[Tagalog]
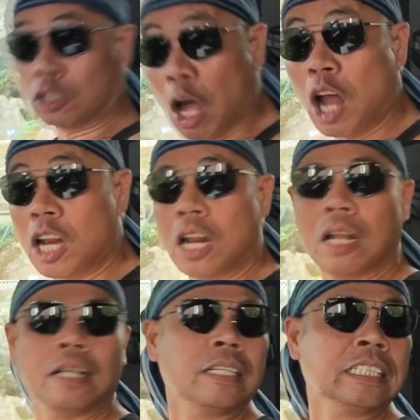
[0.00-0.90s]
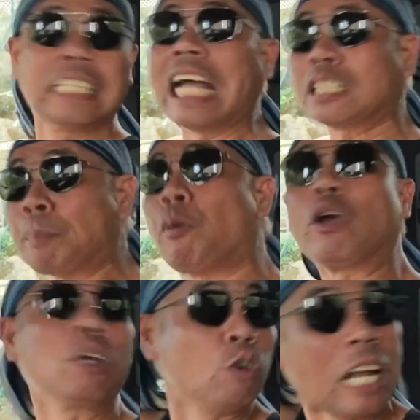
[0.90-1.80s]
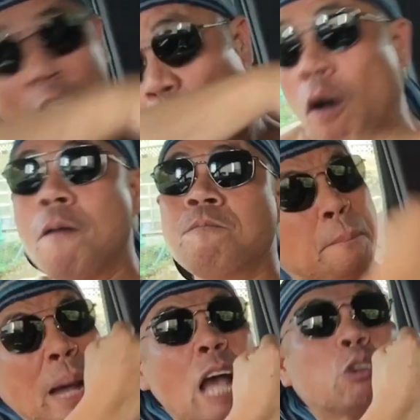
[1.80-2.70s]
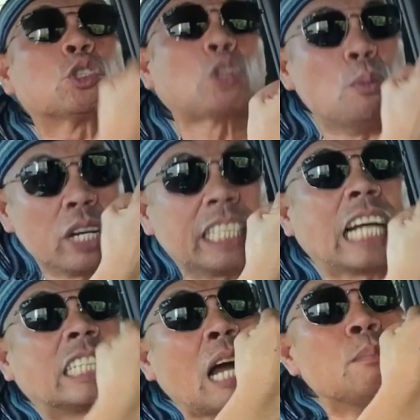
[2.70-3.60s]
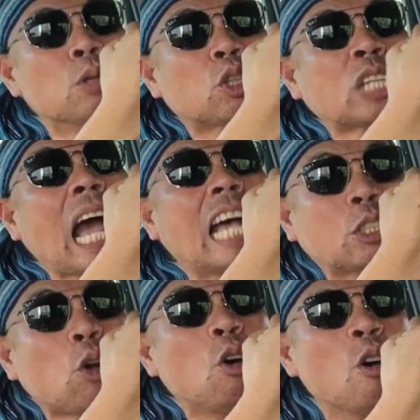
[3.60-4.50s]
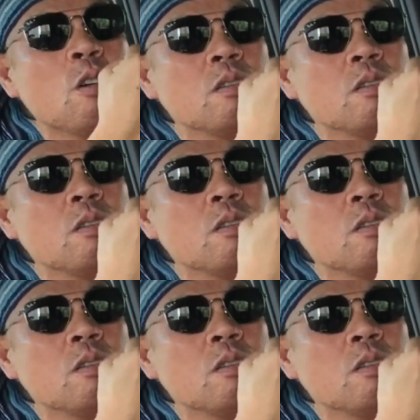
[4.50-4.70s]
Tol, sasapukin ko na to. Baka gusto mong idagdag mo to sa kaso ko.